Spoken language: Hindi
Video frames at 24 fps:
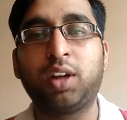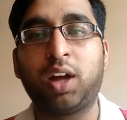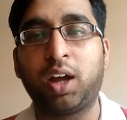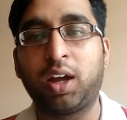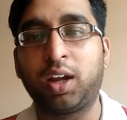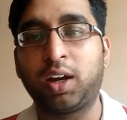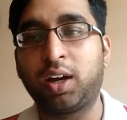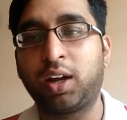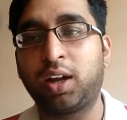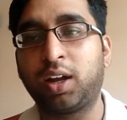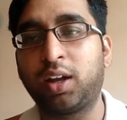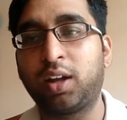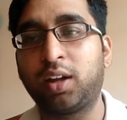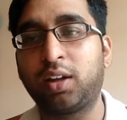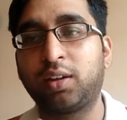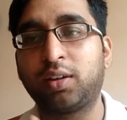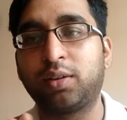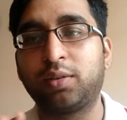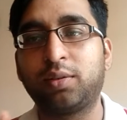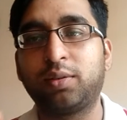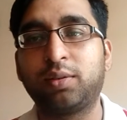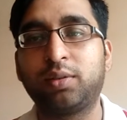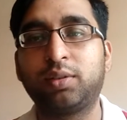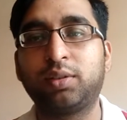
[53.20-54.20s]
खाना
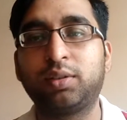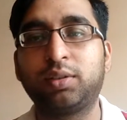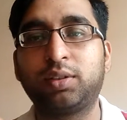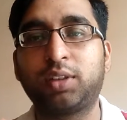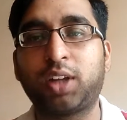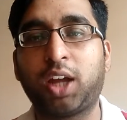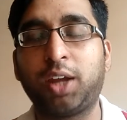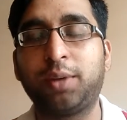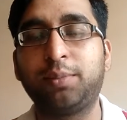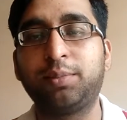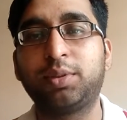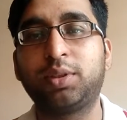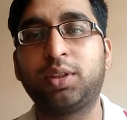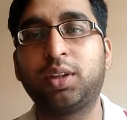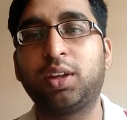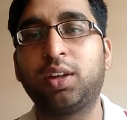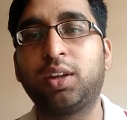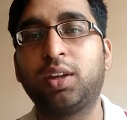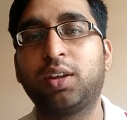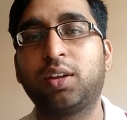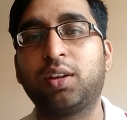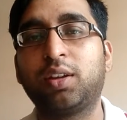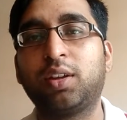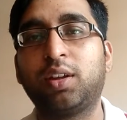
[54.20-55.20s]
टाइम से
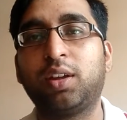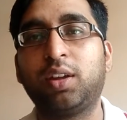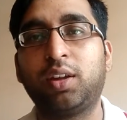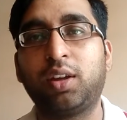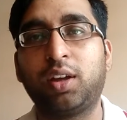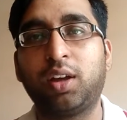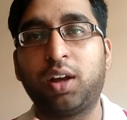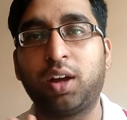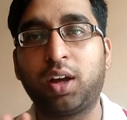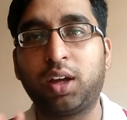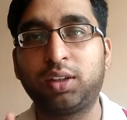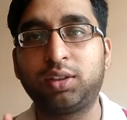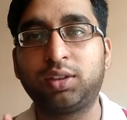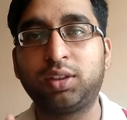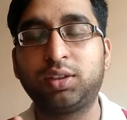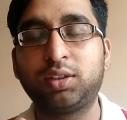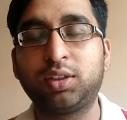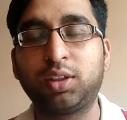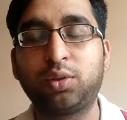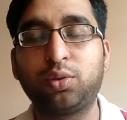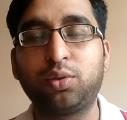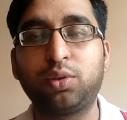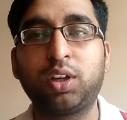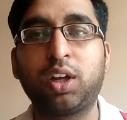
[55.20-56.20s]
हर चीज़
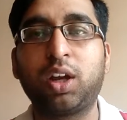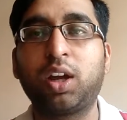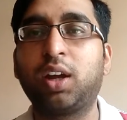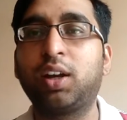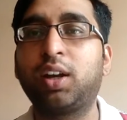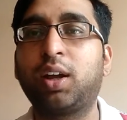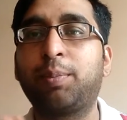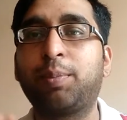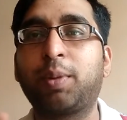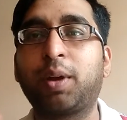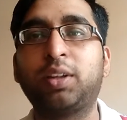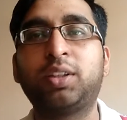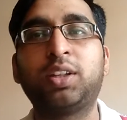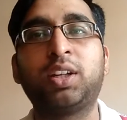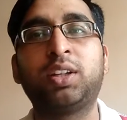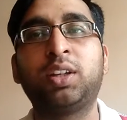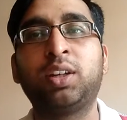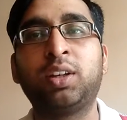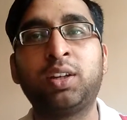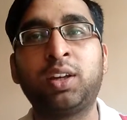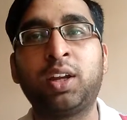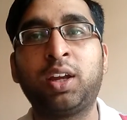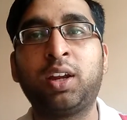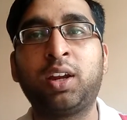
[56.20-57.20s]
ज़रूरी है अगर आपका
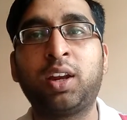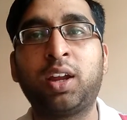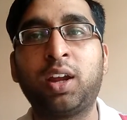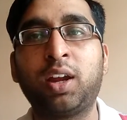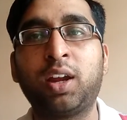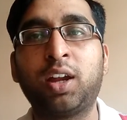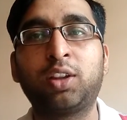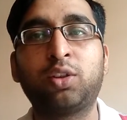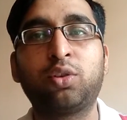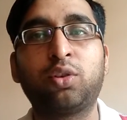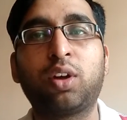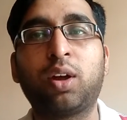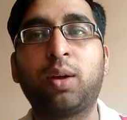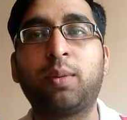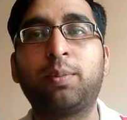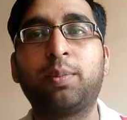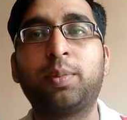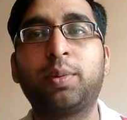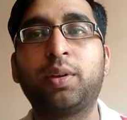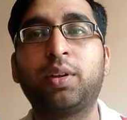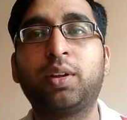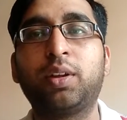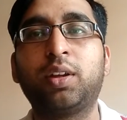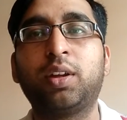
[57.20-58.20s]
शरीर नहीं रहेगा तो आप
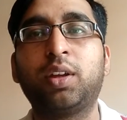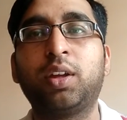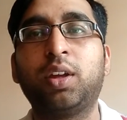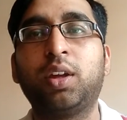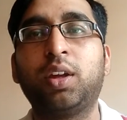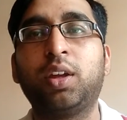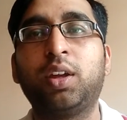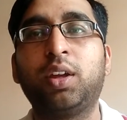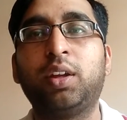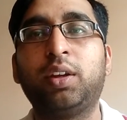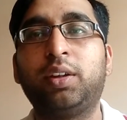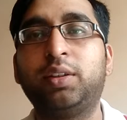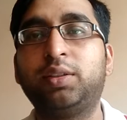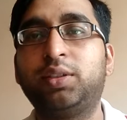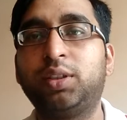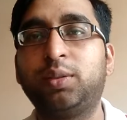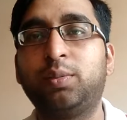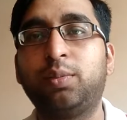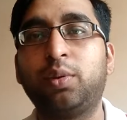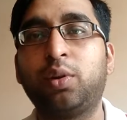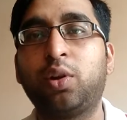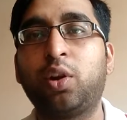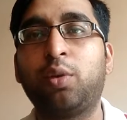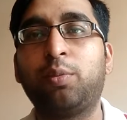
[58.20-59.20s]
किसी
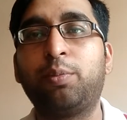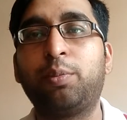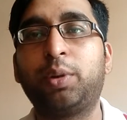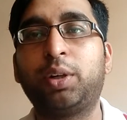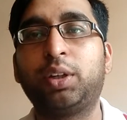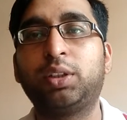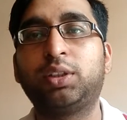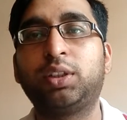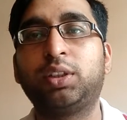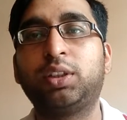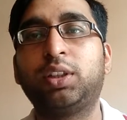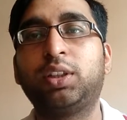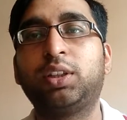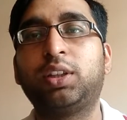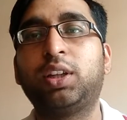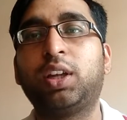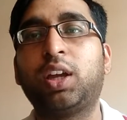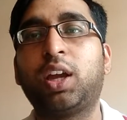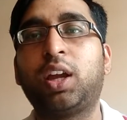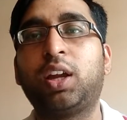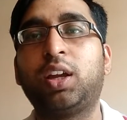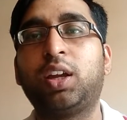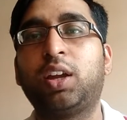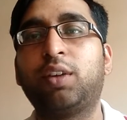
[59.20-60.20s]
भी कंपटीशन की
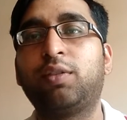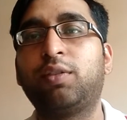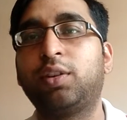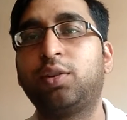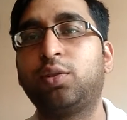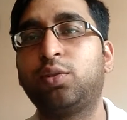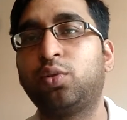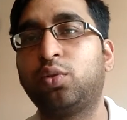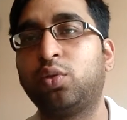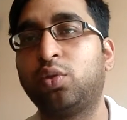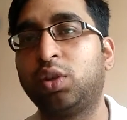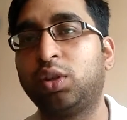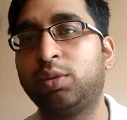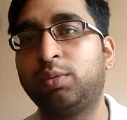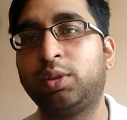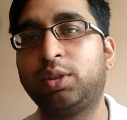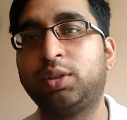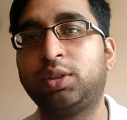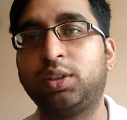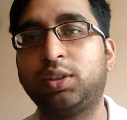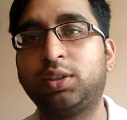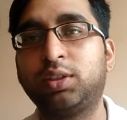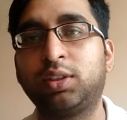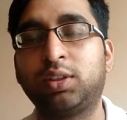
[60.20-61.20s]
तैयारी या फिर कोई
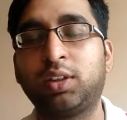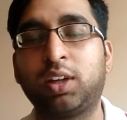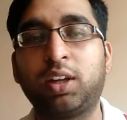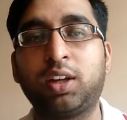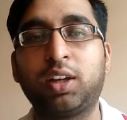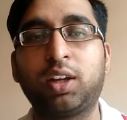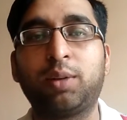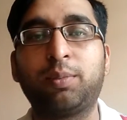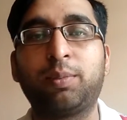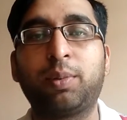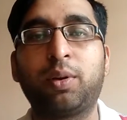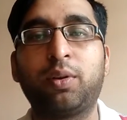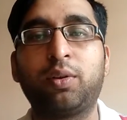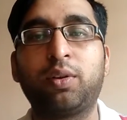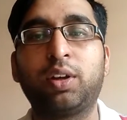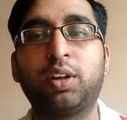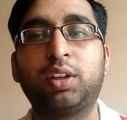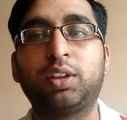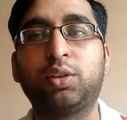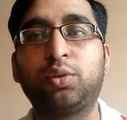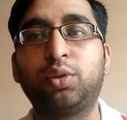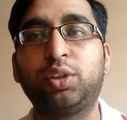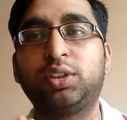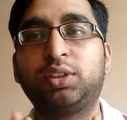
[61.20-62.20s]
भी चीज़ नहीं कर पाओगे
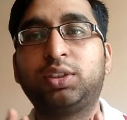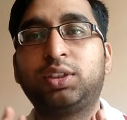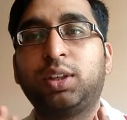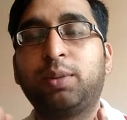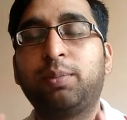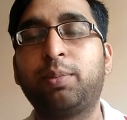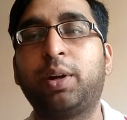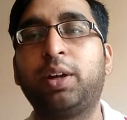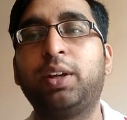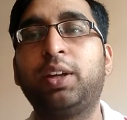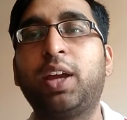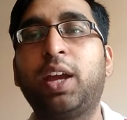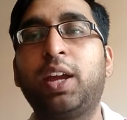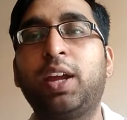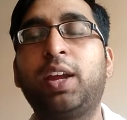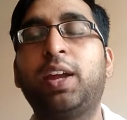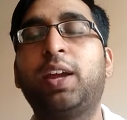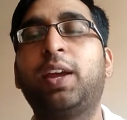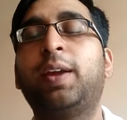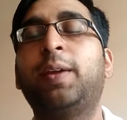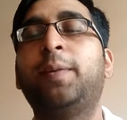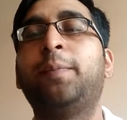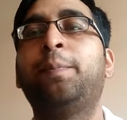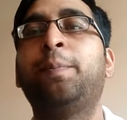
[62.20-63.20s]
इससे बढ़िया
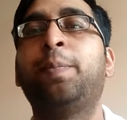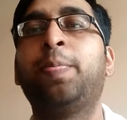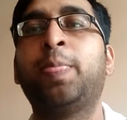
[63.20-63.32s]
ये है